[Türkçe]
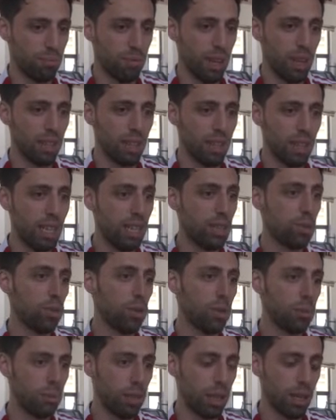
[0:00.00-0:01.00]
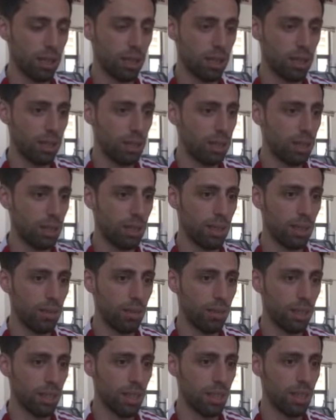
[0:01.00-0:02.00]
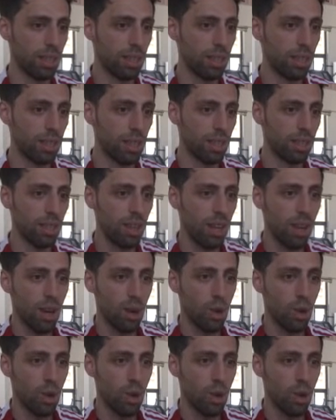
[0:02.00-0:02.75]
ben ilk olimpiyatlara gittiğimde gerçekten